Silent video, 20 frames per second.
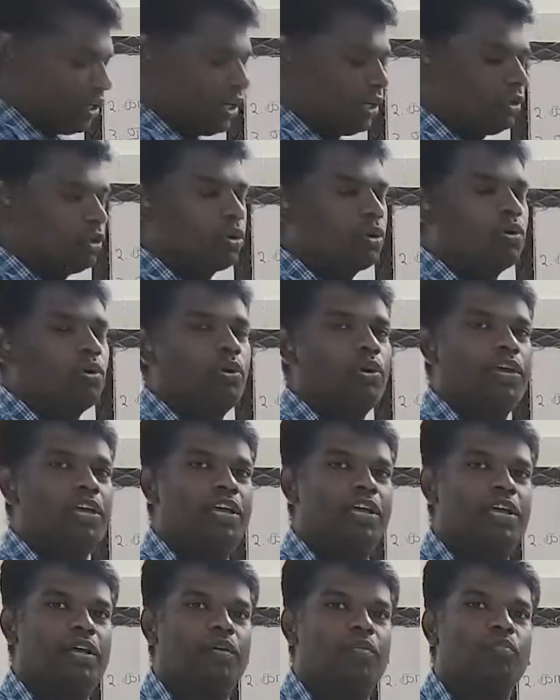ஏனோக்கோட
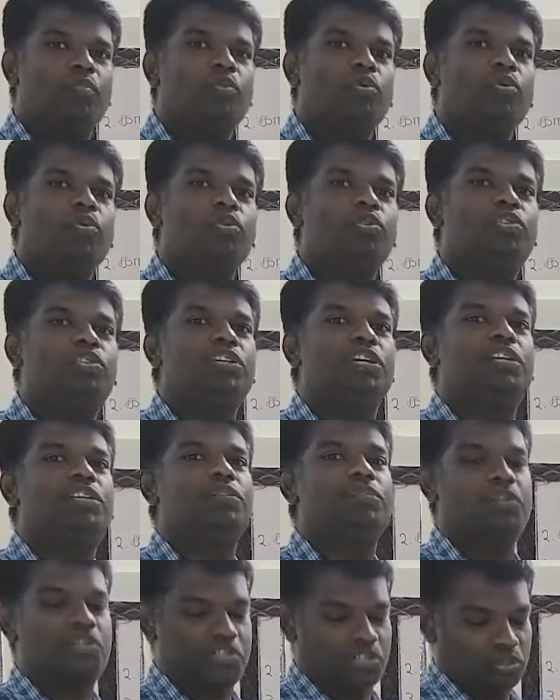முன்னூத்தி
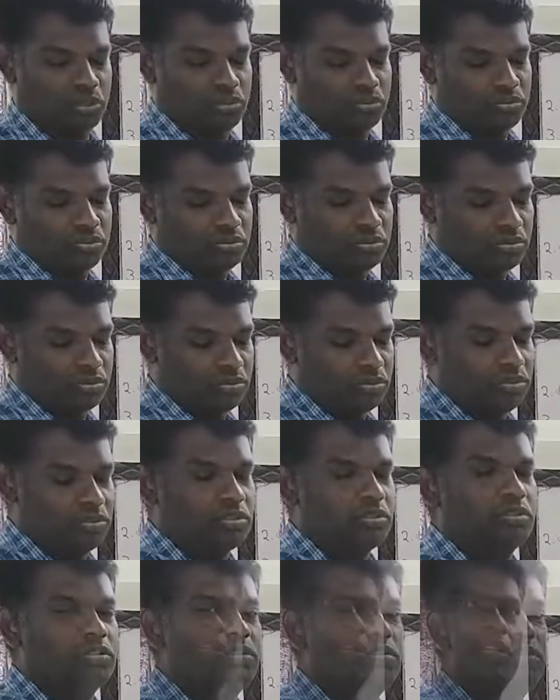எட்டு வருஷம்
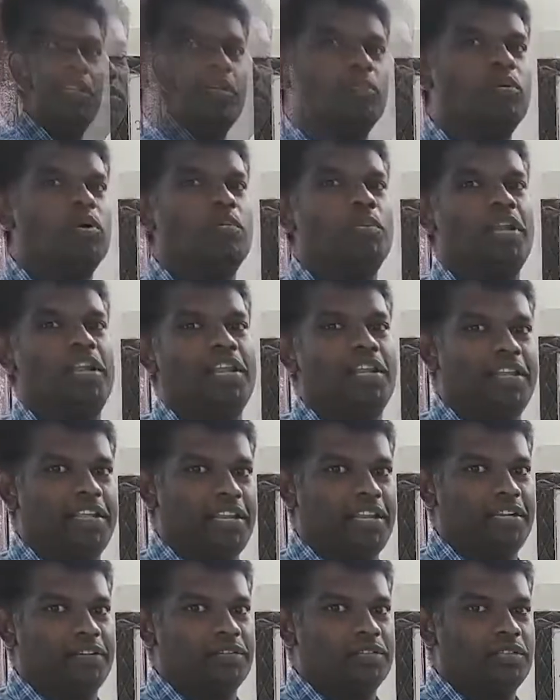இந்த பூமியில
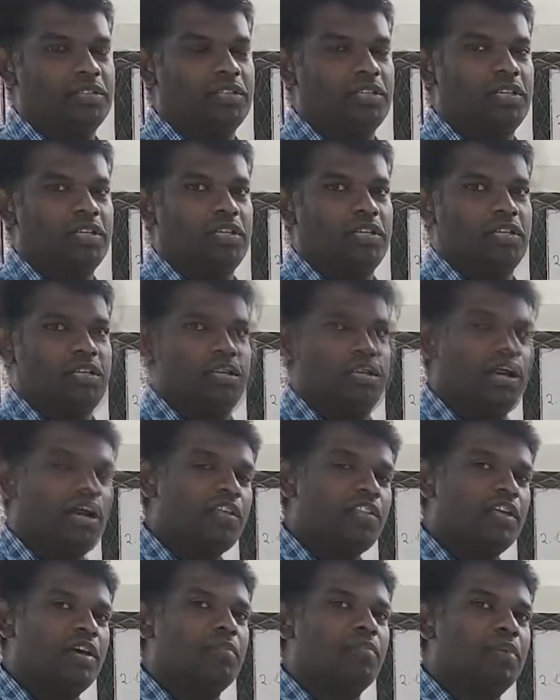இருக்கிறார்
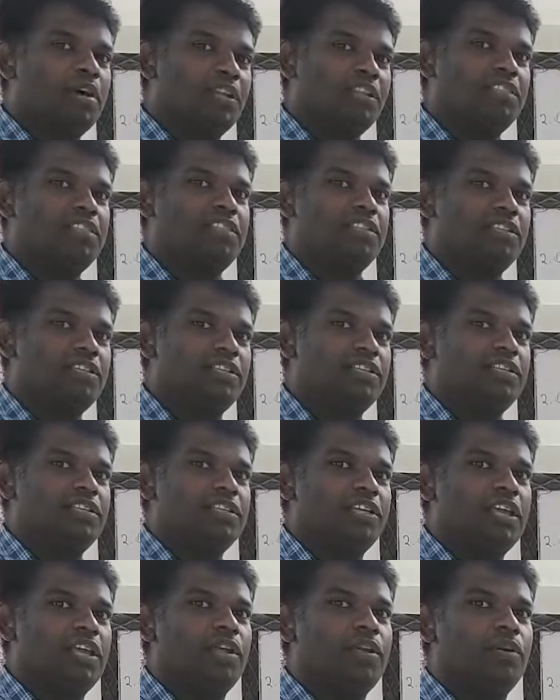ஆதாம் மறித்து
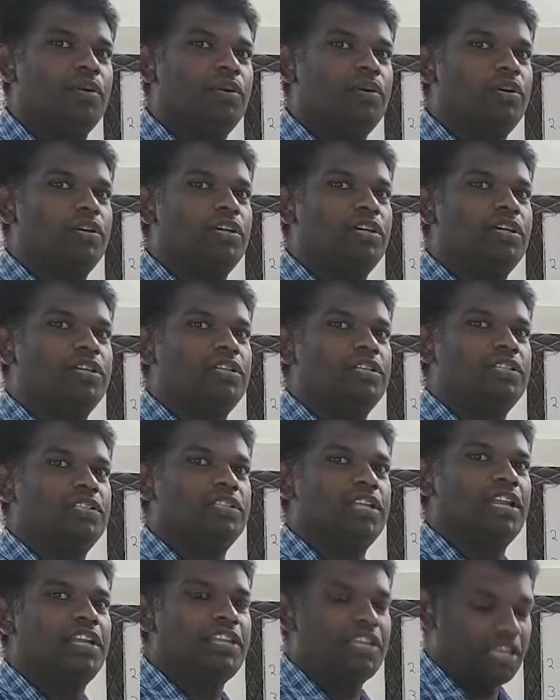ஏனோக்கு
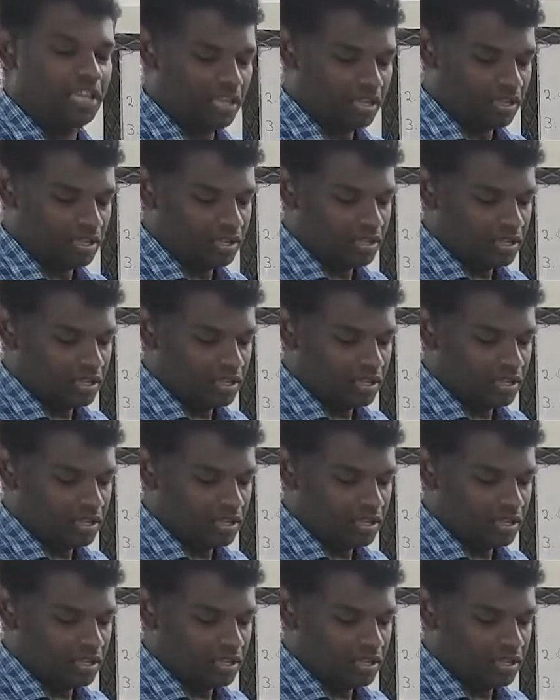தனியா